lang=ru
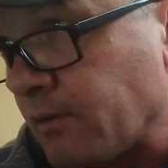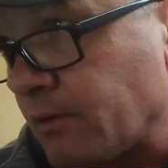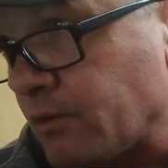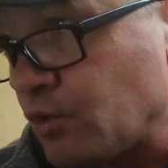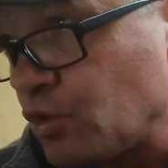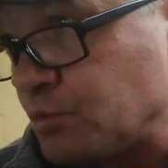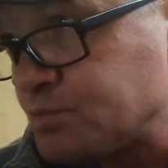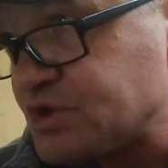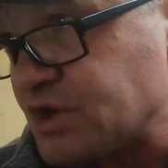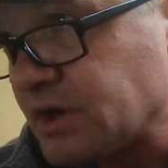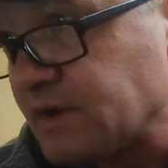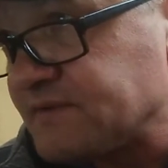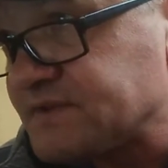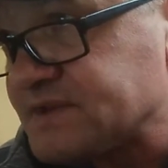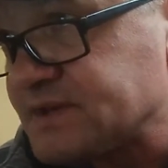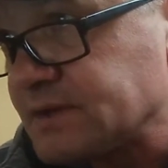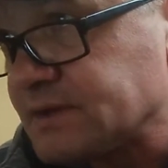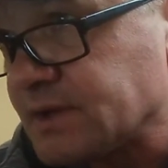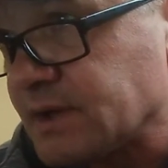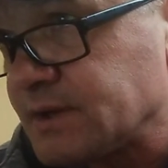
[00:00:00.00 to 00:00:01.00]
Общий
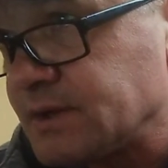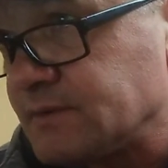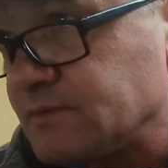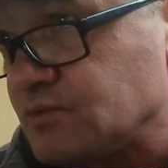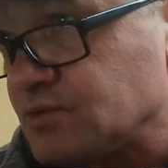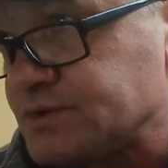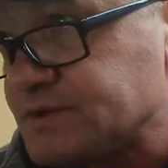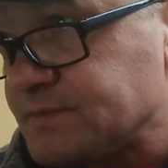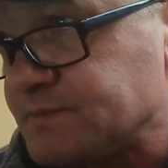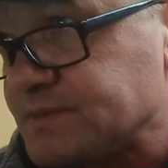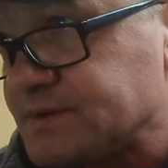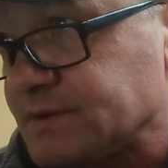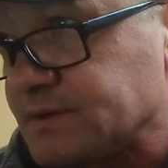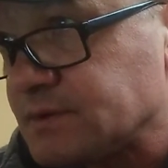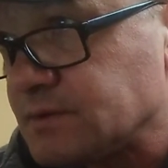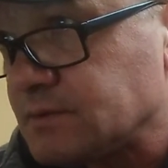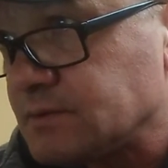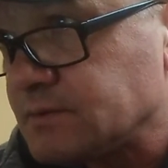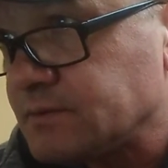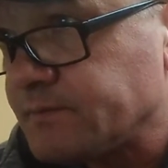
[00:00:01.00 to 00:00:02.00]
коэффициент 1.80.
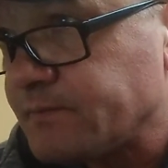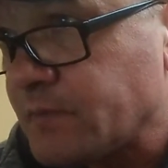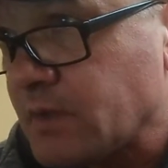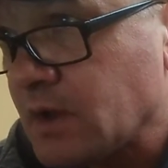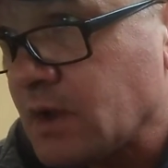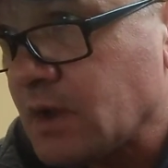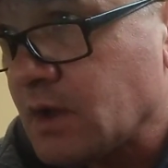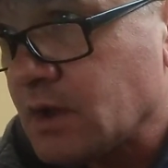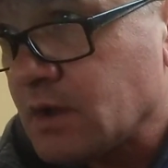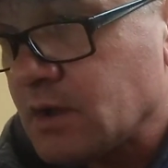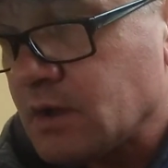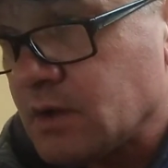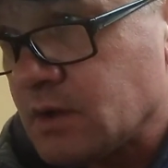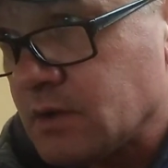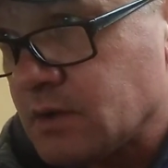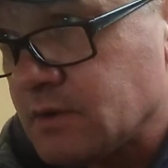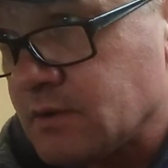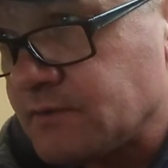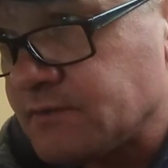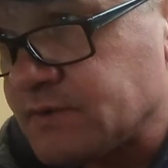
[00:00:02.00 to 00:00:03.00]

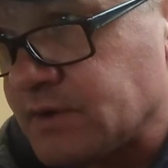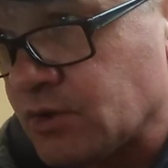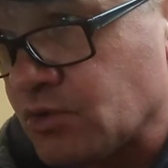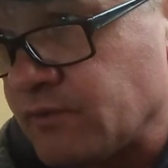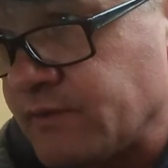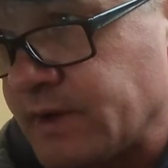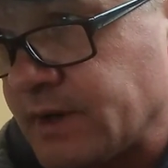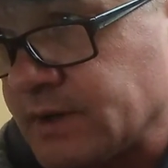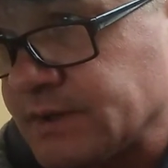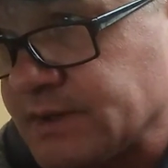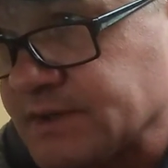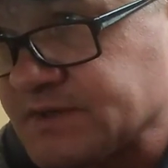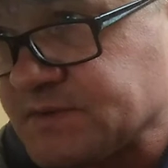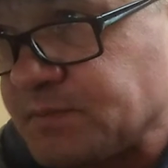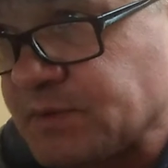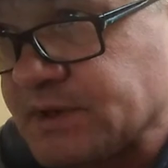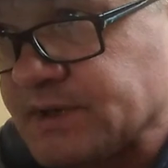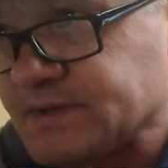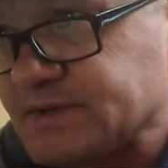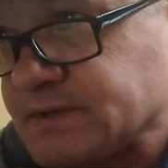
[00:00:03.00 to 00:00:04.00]
Второй вариант
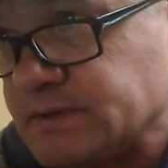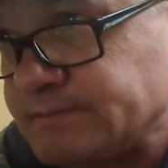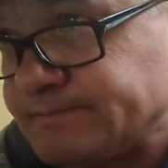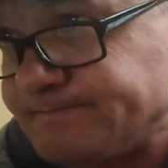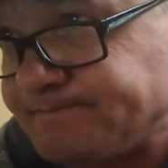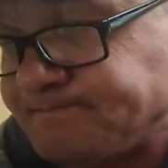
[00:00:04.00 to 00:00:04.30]
экспресса.